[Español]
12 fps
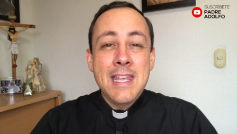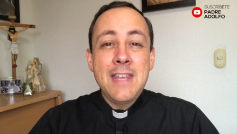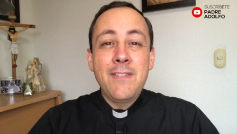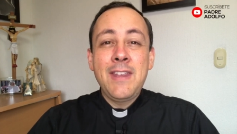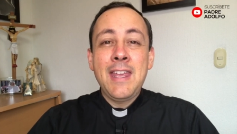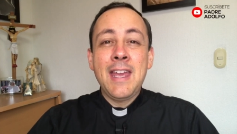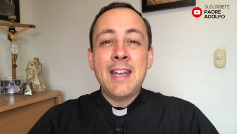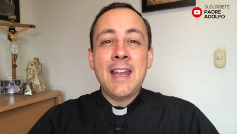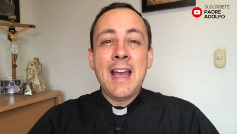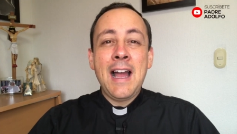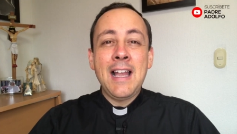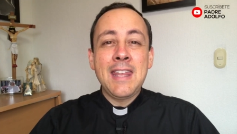Y
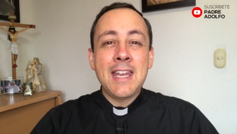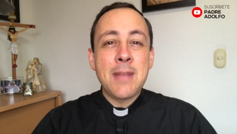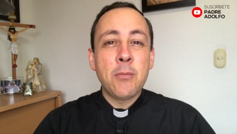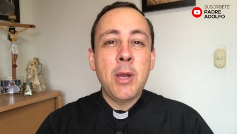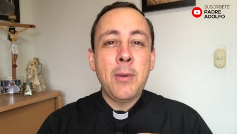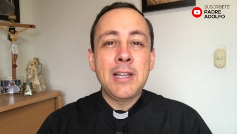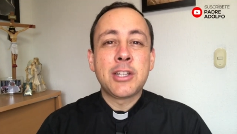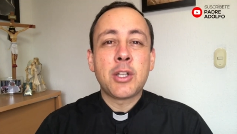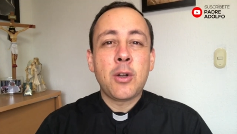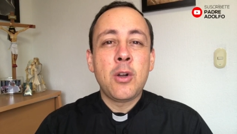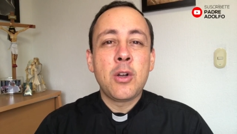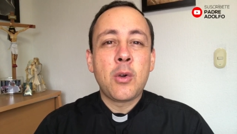viene alguien y mueve el
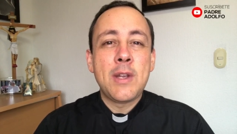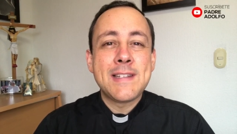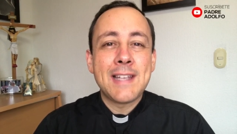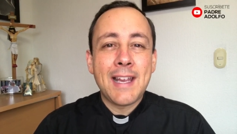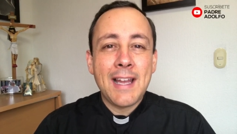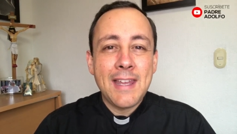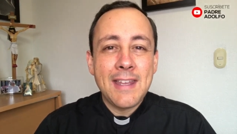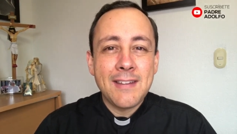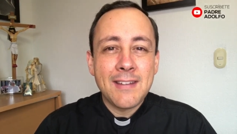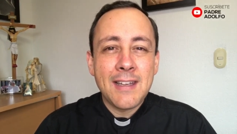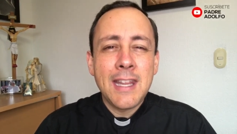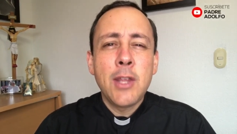tronco y se cae
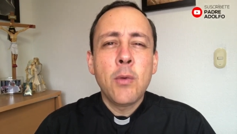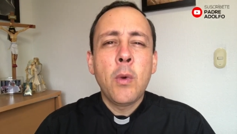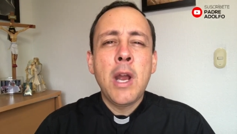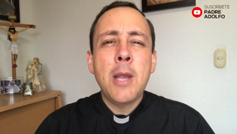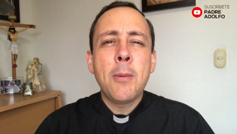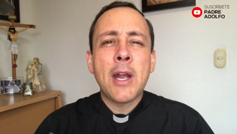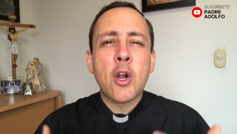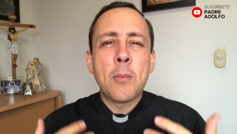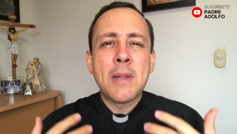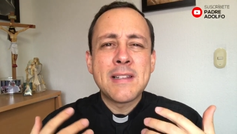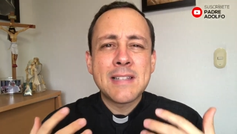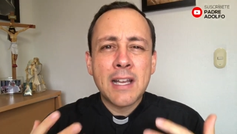ese nido. Y vuelve a
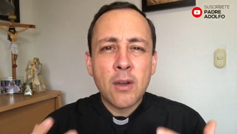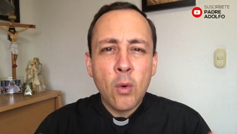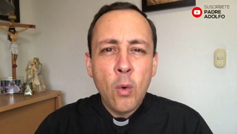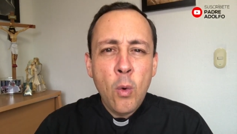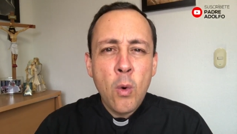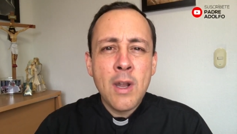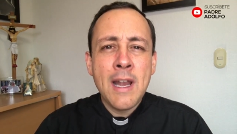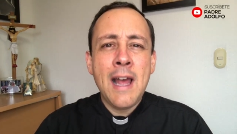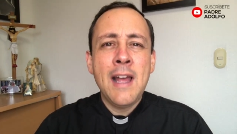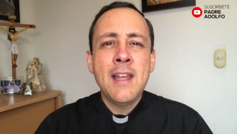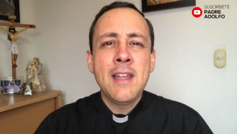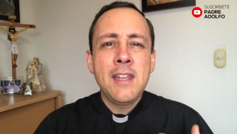comenzar
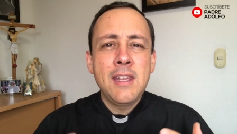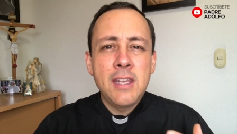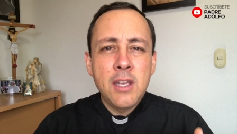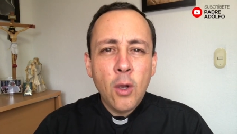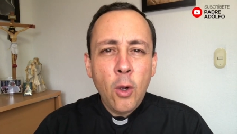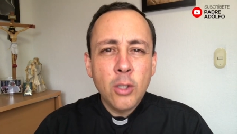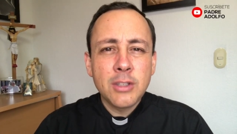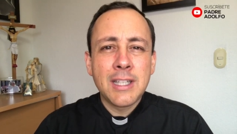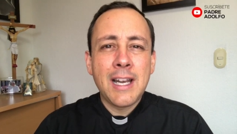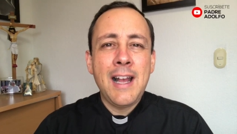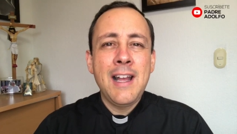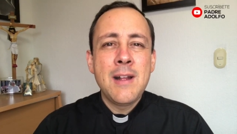una y
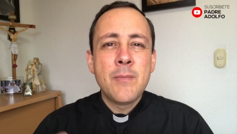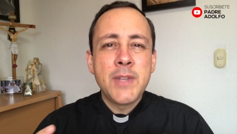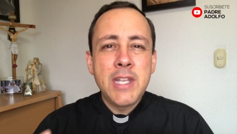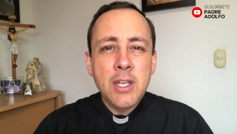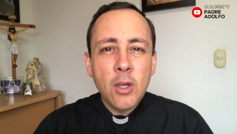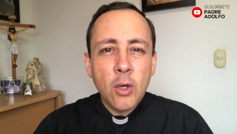otra y